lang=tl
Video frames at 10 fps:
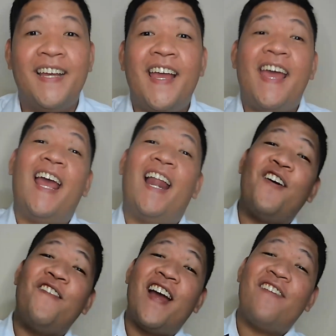
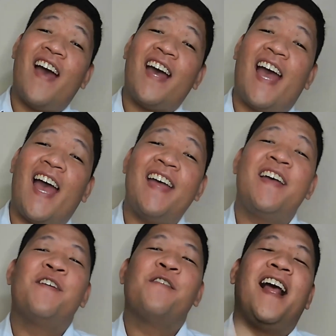Hello mga bata!
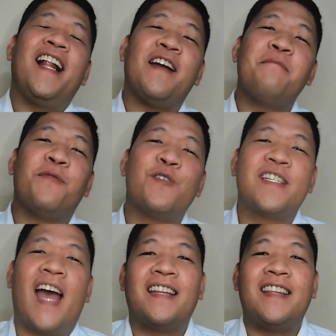Welcome po
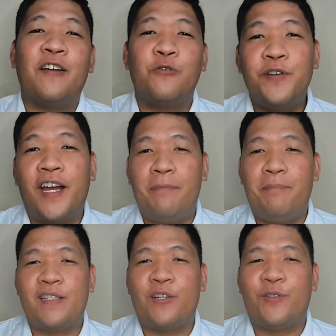sa ating unang
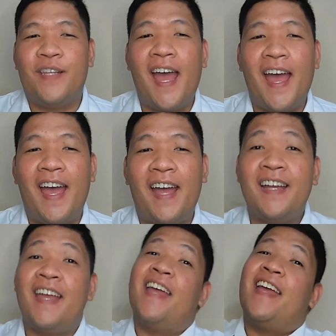episode ng
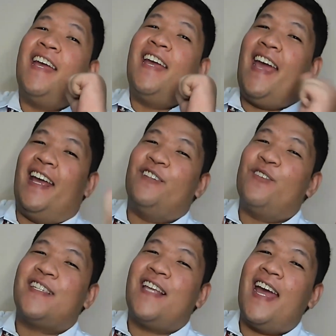Edok
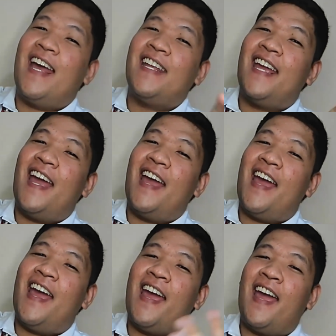Serye!
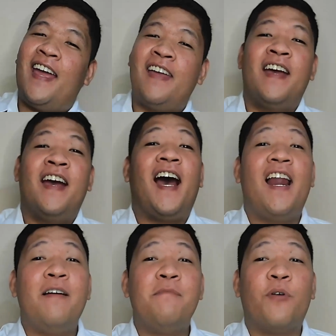
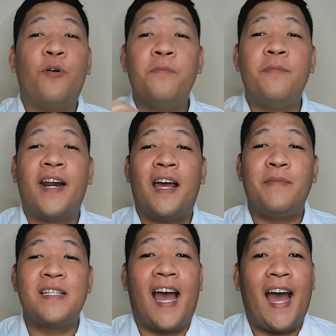Alam kong
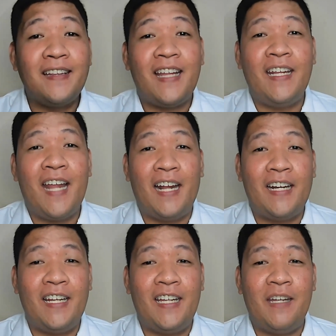marami sa atin ang
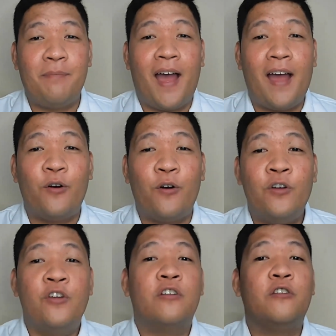naninibago
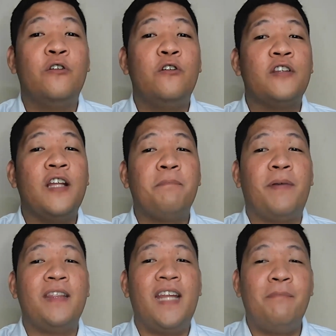dulot ng
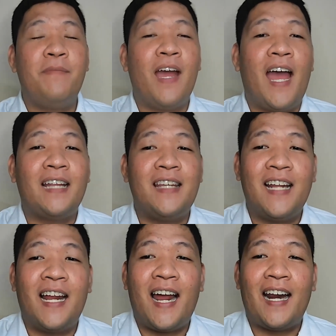pandemyang ating
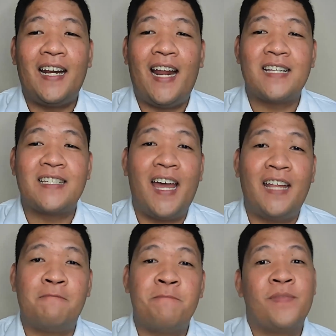nararanasan.
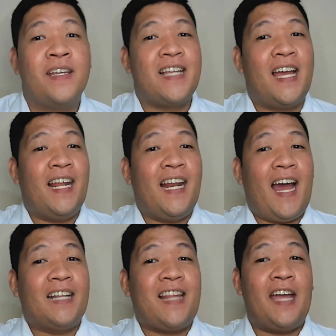Sana
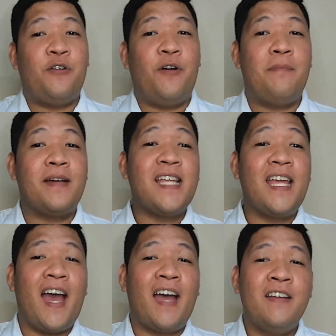lahat tayo ay
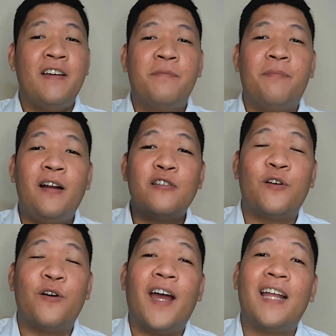masaya,
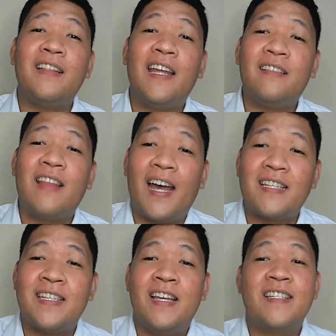malusog at
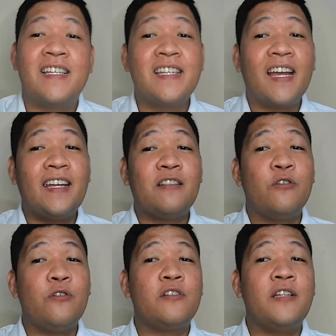ligtas sa sakit
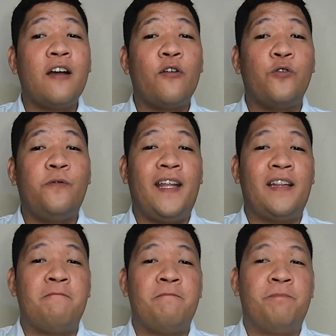dulot ng COVID.
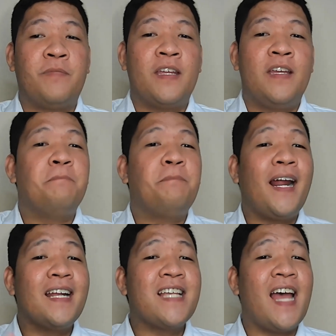
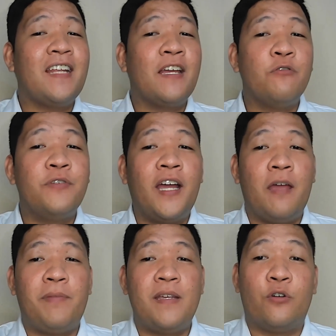Para sa ating unang
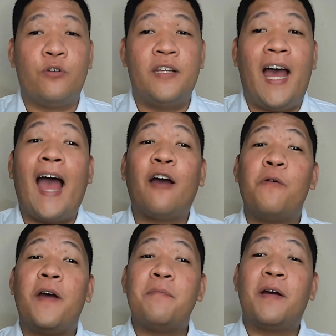episode, ako
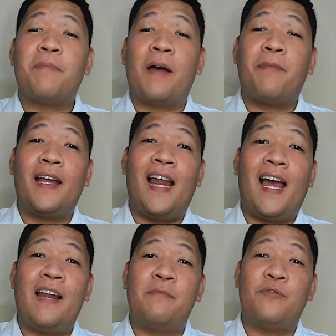ay
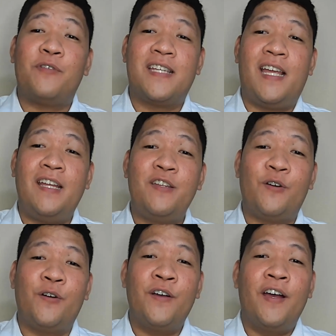magpapakilala muna sa
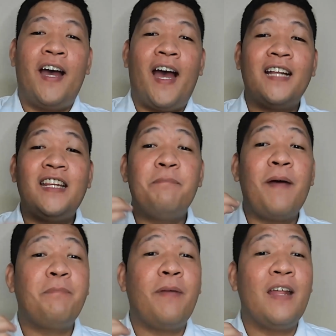inyo at
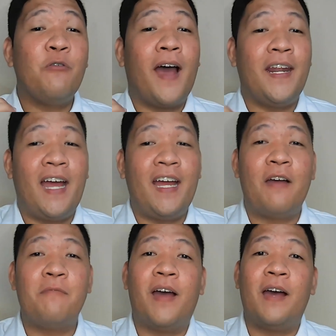ipapaliwanag
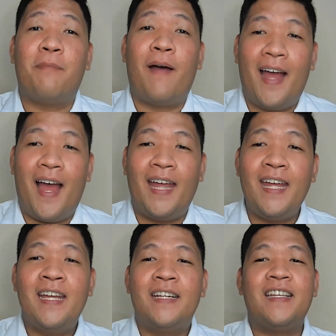ang mga bagay
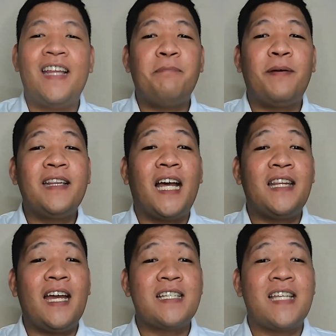na dapat
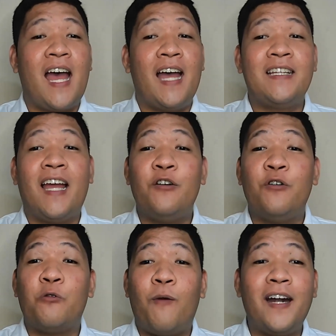nating asahan ngayong
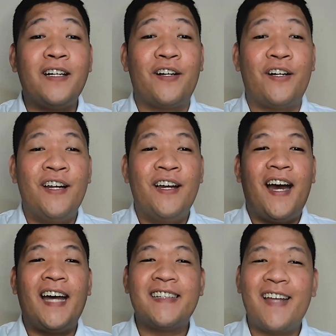quarter
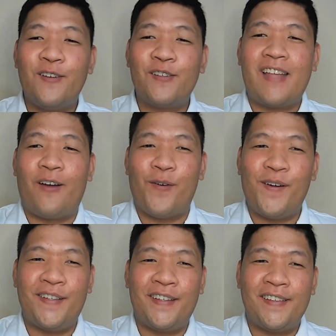at ngayong
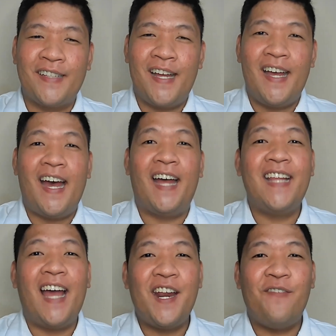taon
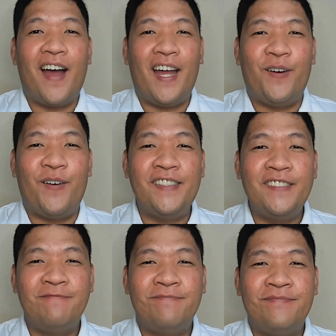Handa na ba kayo?
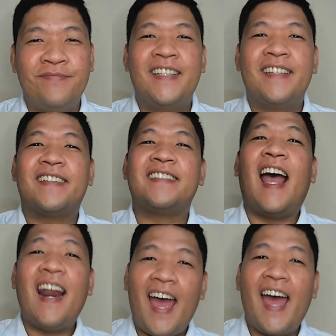
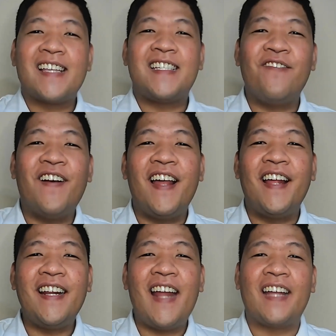Tara, simulan
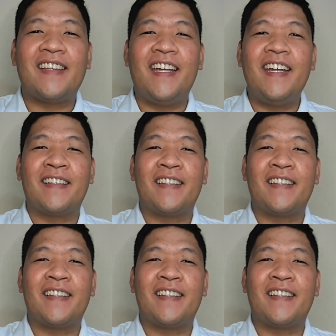na natin!